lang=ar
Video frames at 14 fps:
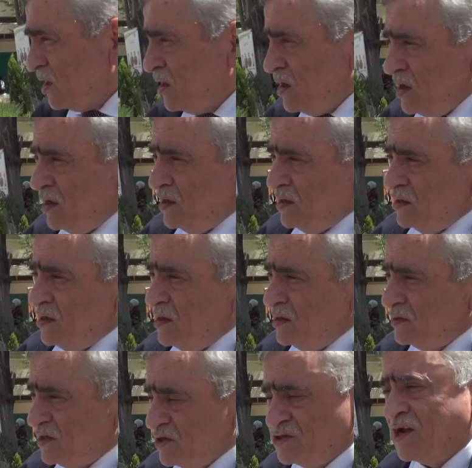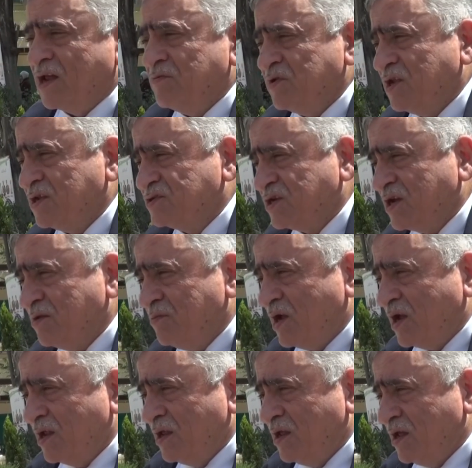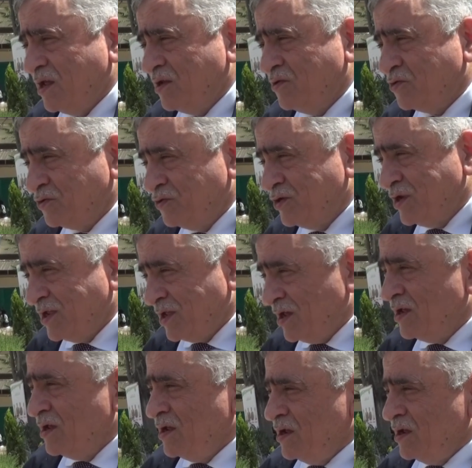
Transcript: آه، تجعل من الجامعة الأردنية